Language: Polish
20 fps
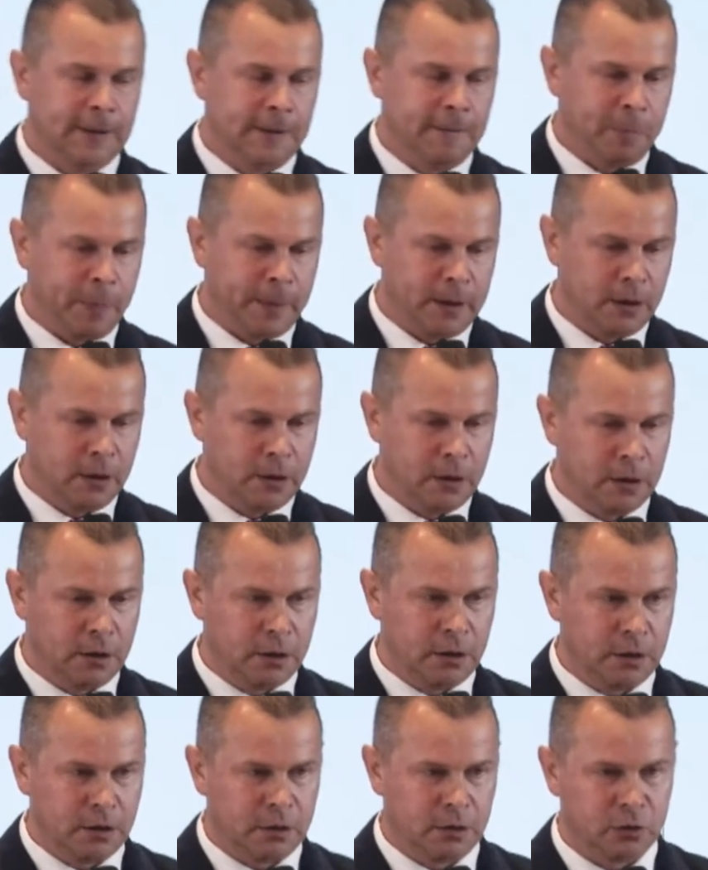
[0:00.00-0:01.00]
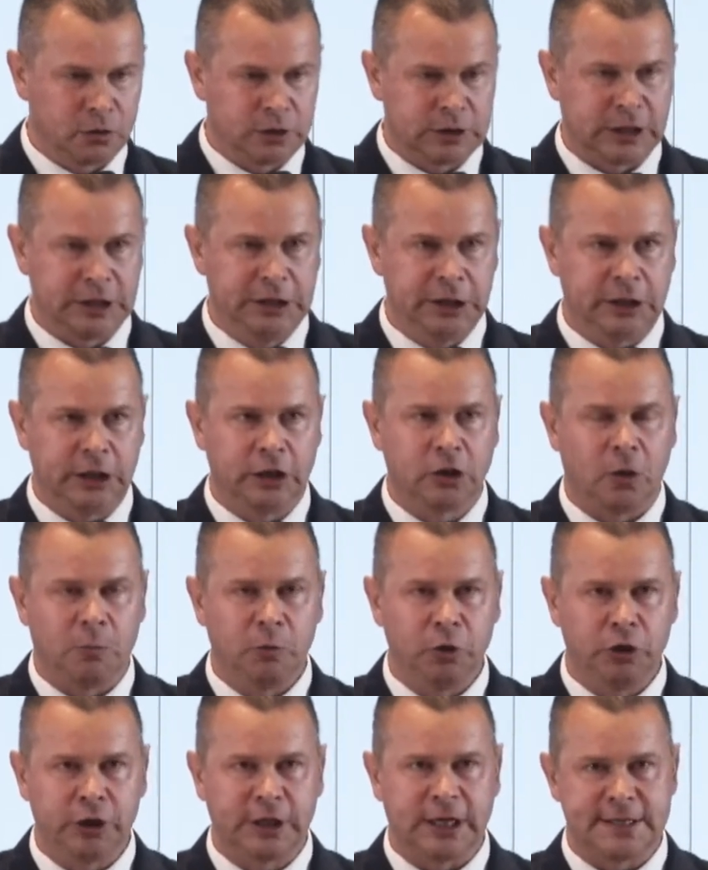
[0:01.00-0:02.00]
E, no, techniki
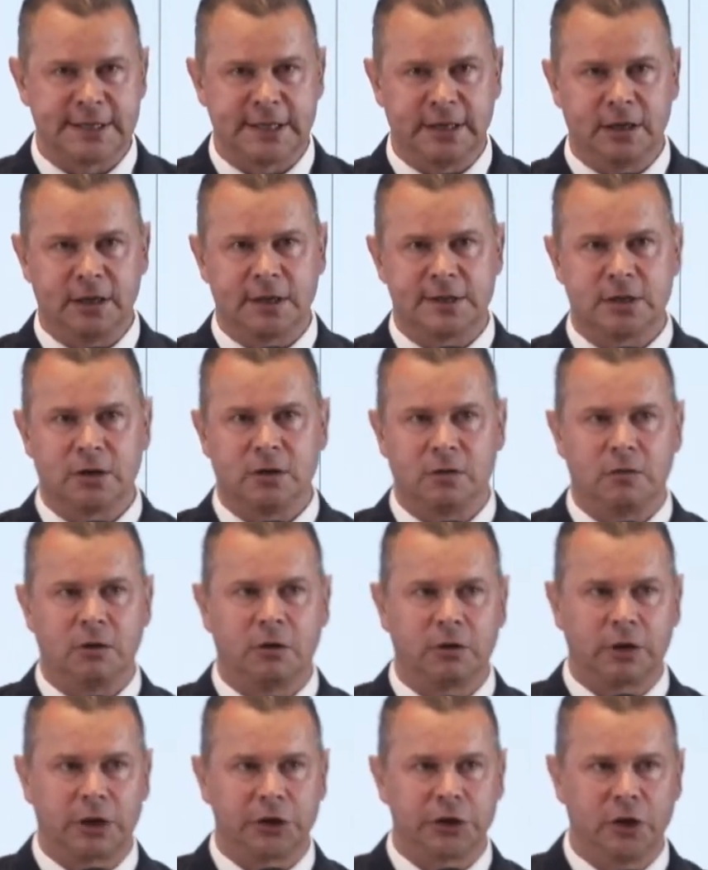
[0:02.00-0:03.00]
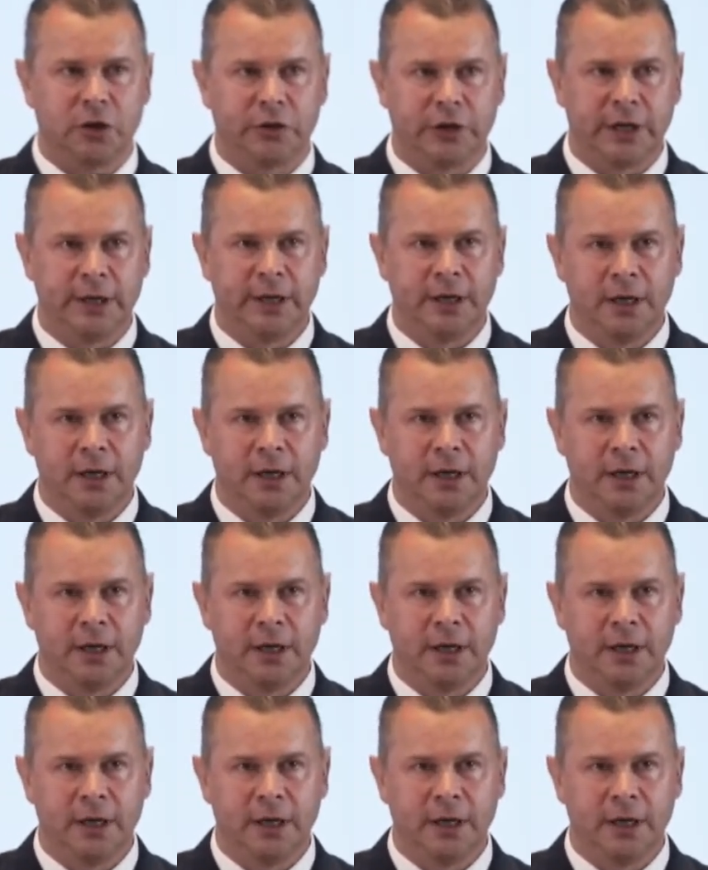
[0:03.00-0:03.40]
komunikacyjne są określone.